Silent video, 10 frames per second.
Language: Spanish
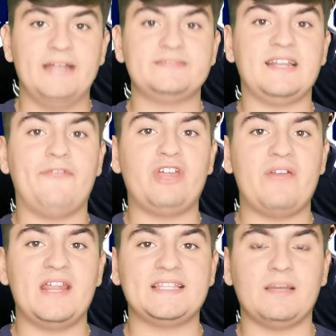Entrando
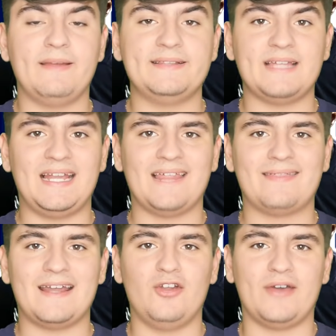ya directamente a
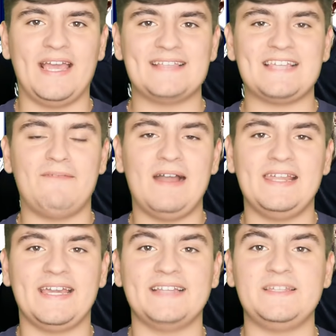analizar lo que es
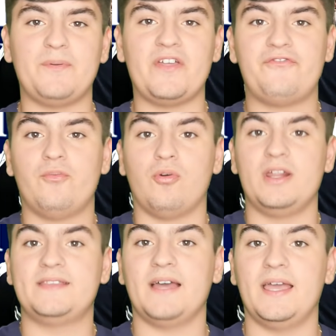Savali, qué tipo de
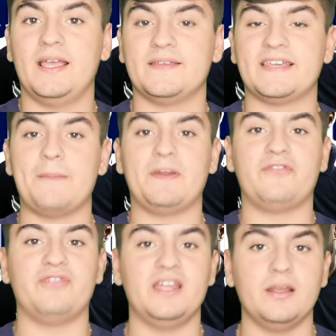futbolista es, qué
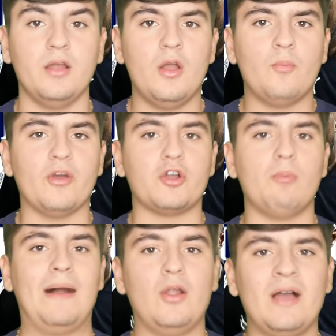perfil, pues
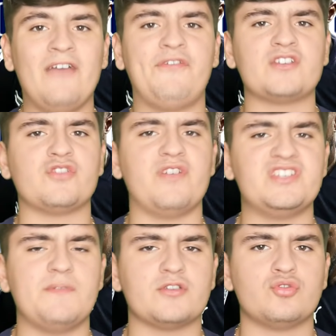con balón en fase
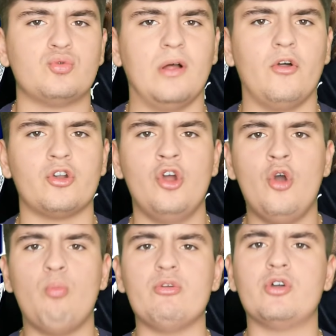ofensiva es un jugador
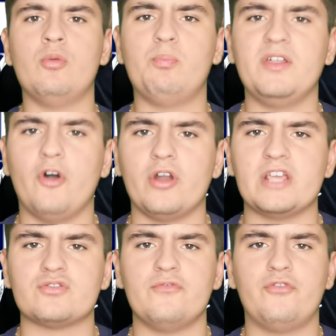muy cumplidor,
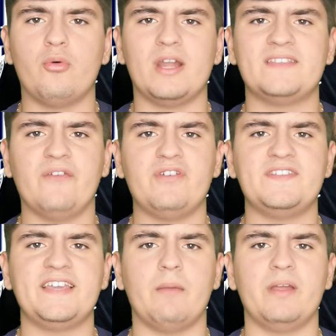es un futbolista
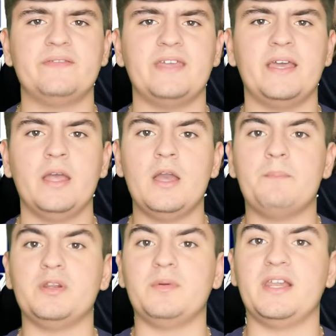físicamente
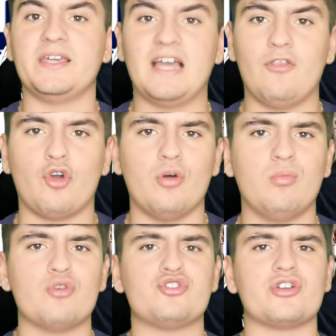privilegiado, con
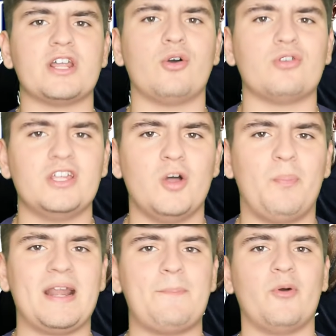mucho recorrido
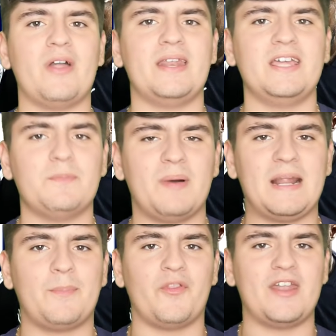para poder ir,
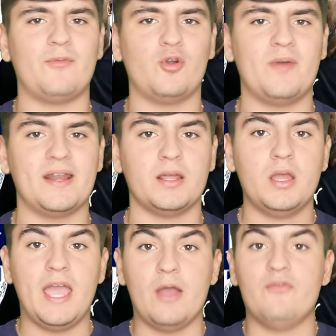para poder volver.
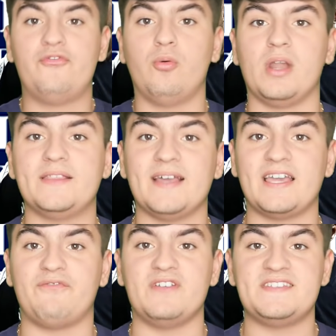Es un futbolista
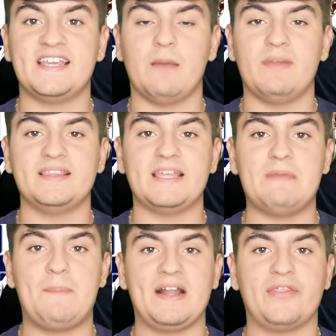que físicamente
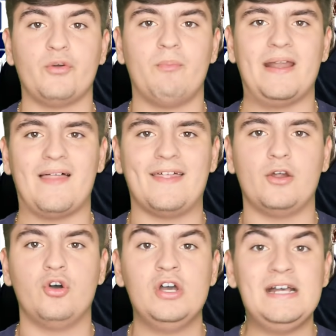me parece un
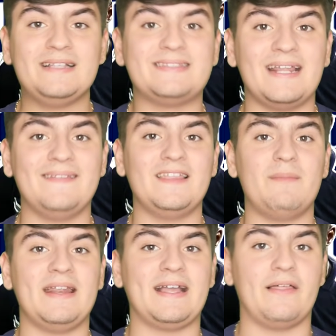verdadero tren de
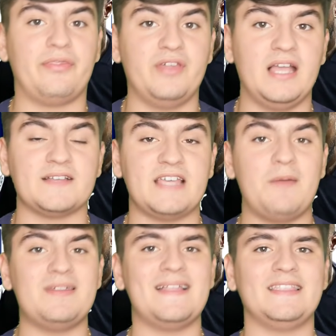mercancías.
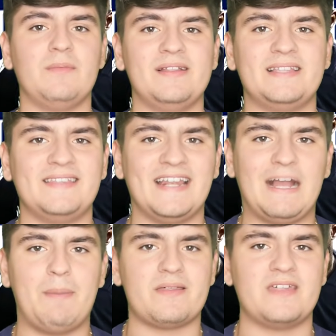Evidentemente tiene
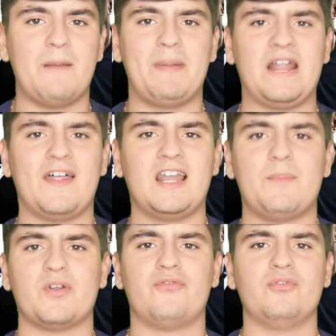capacidad para darle
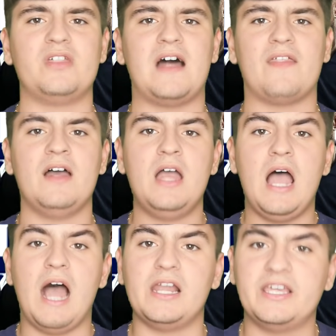profundidad
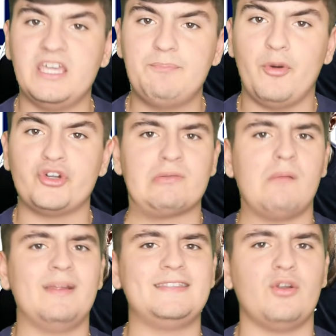al equipo.
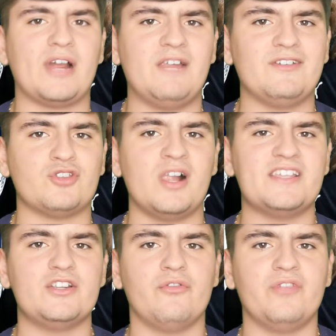Normalmente lo que le he visto en
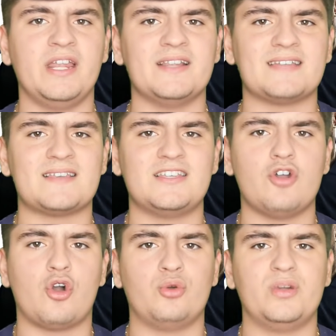el Girondins ha
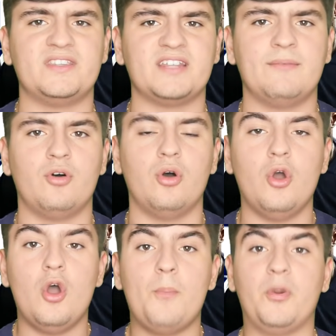sido con un extremo
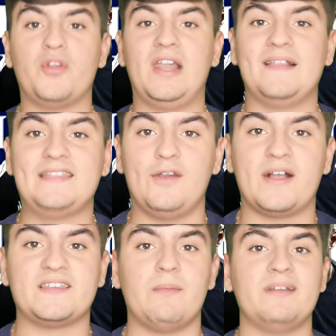por delante de los
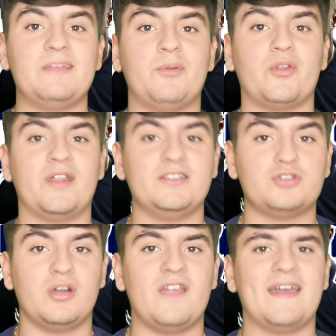que se mete por
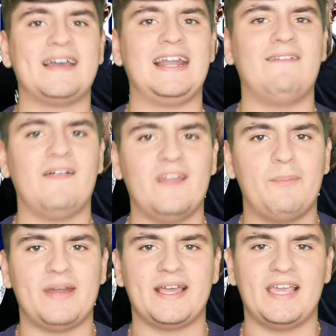dentro, le deja la
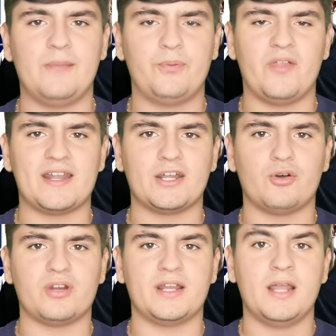banda para que él pueda
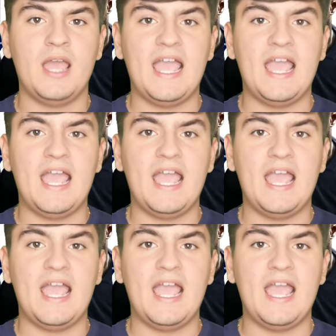recorrer